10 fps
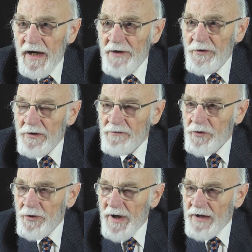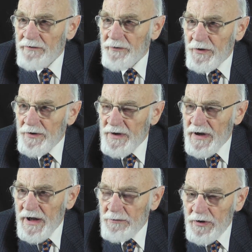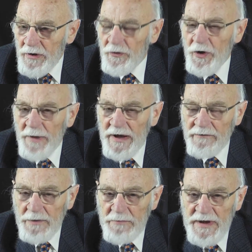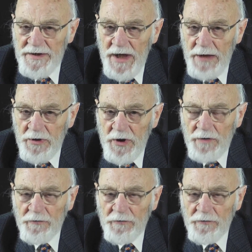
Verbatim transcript: ein Ort, wo ich meine Freunde habe, wo ich meine Familie habe,